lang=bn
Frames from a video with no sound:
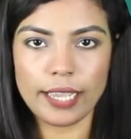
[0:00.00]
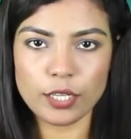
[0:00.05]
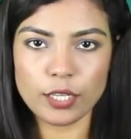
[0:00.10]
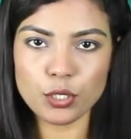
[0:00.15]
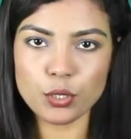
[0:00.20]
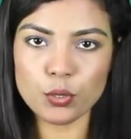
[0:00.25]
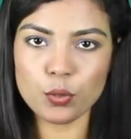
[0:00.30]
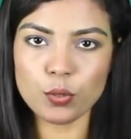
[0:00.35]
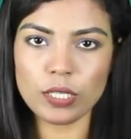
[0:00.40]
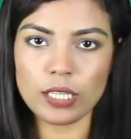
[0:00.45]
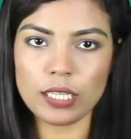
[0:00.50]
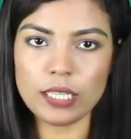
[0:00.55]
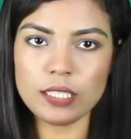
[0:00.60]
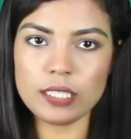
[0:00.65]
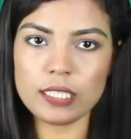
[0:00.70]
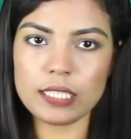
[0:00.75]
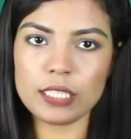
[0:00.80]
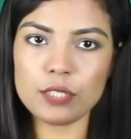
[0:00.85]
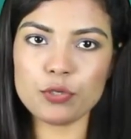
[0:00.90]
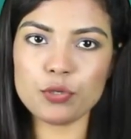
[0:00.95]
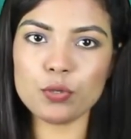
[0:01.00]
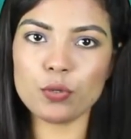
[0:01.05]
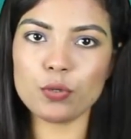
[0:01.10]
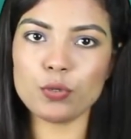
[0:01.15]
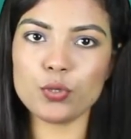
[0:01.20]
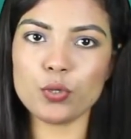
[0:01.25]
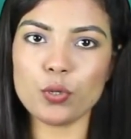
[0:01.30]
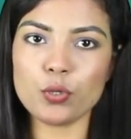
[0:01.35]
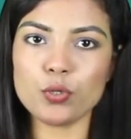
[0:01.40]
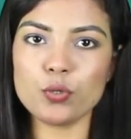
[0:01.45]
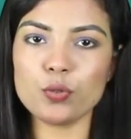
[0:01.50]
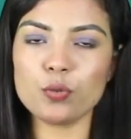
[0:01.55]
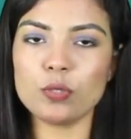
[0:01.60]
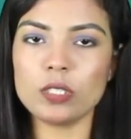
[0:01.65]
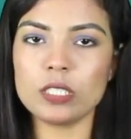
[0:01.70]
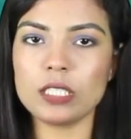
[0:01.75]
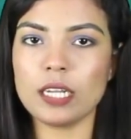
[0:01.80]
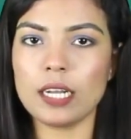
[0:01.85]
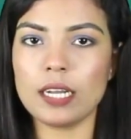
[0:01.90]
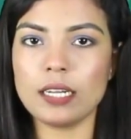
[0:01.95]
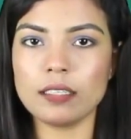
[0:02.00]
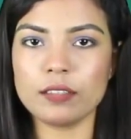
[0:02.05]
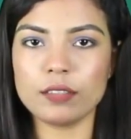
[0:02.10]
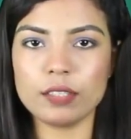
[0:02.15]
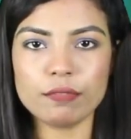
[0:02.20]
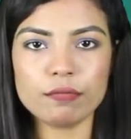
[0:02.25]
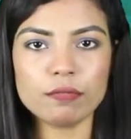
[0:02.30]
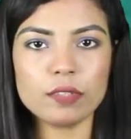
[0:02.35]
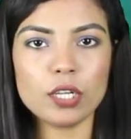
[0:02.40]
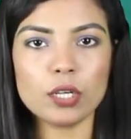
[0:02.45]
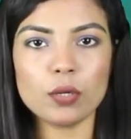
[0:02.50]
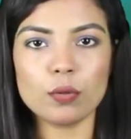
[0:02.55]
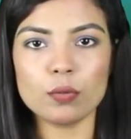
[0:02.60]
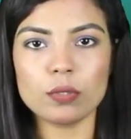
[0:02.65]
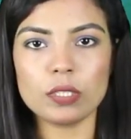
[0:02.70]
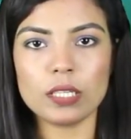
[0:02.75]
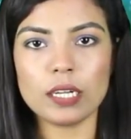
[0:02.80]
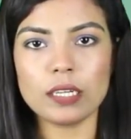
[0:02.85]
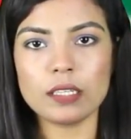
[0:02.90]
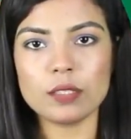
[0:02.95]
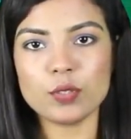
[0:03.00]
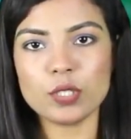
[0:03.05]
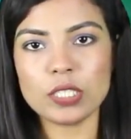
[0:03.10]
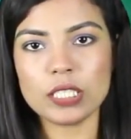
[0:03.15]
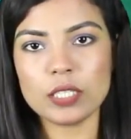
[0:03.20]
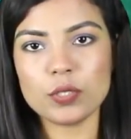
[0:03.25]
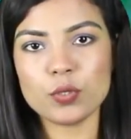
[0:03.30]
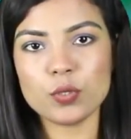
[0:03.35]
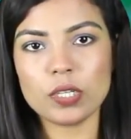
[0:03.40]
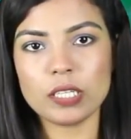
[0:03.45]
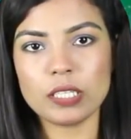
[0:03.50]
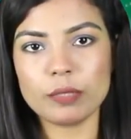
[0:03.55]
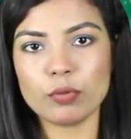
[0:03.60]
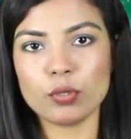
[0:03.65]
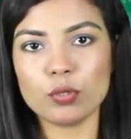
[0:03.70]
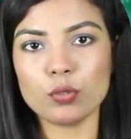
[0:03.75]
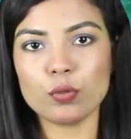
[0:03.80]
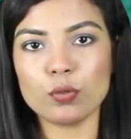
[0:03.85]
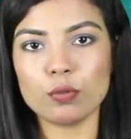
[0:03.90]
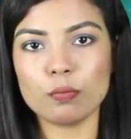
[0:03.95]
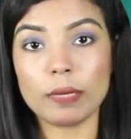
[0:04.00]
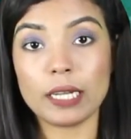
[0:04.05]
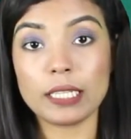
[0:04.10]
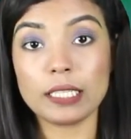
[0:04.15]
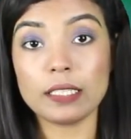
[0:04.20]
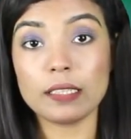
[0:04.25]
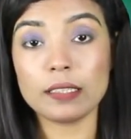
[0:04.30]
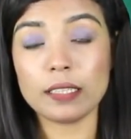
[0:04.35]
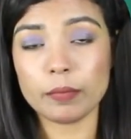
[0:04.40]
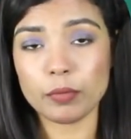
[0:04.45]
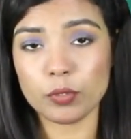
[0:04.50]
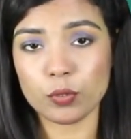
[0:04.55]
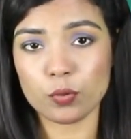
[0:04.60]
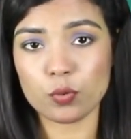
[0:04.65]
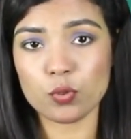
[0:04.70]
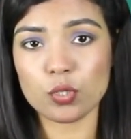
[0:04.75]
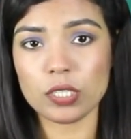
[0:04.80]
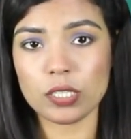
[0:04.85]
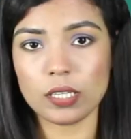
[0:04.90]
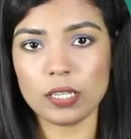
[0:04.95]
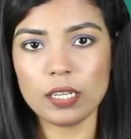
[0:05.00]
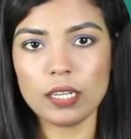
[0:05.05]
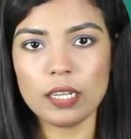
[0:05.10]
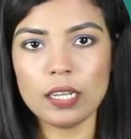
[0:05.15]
একই সঙ্গে চিকিৎসক সংযুক্ত সাহার গ্রেফতার ও তার চিকিৎসা নিবন্ধন বাতিল দাবি করছেন